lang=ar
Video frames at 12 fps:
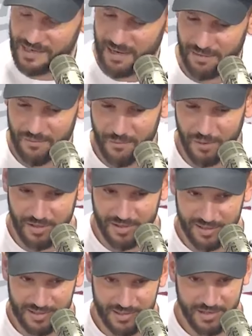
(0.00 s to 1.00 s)
ليغ
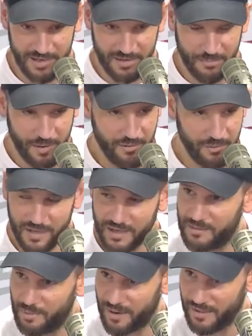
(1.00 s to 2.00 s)
2011 مع الوداد
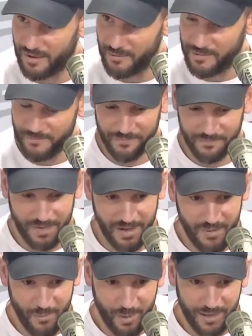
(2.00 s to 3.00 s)
البيضاوي
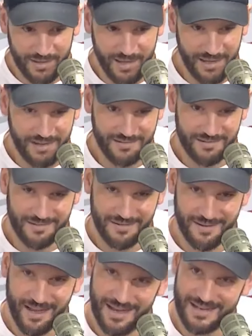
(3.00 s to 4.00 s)
وقتها
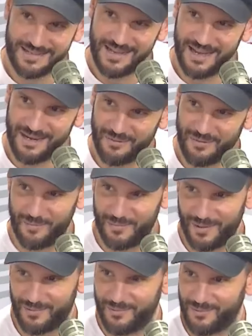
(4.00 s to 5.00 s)
احنا صارين في
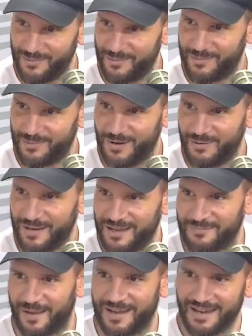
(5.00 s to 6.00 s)
البيت
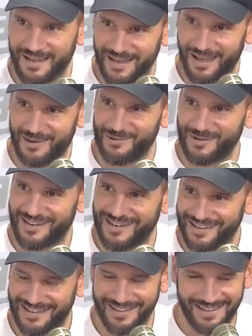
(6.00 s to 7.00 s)
والاولاد معناها قالوا لي
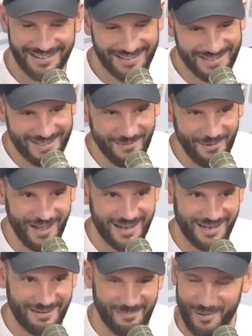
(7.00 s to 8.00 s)
آه، نجيبوا
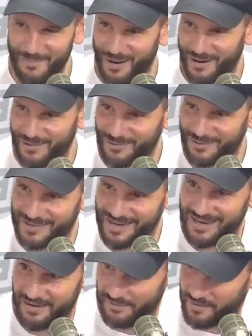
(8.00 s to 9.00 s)
حاجه من برا وكل شيء ليت